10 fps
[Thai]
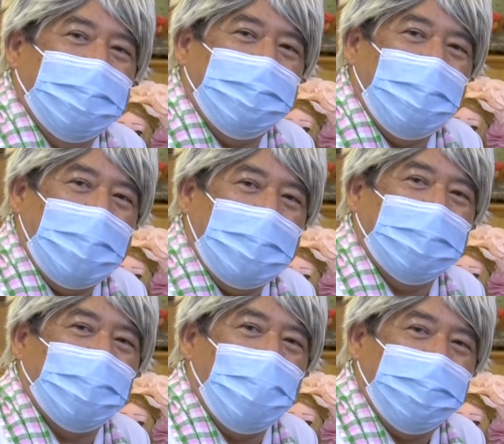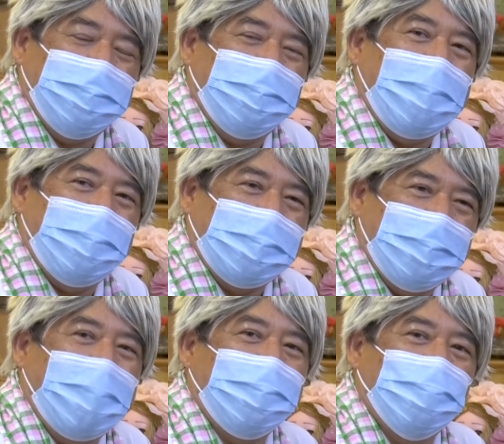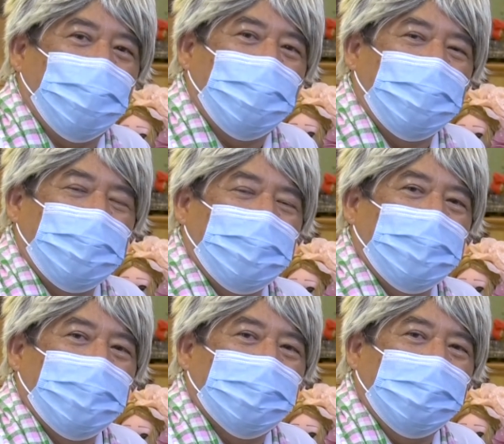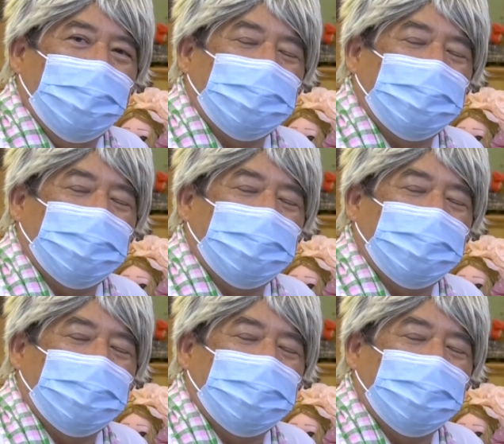ในภาวะโควิด -19 ระบาดอยู่ซึ่ง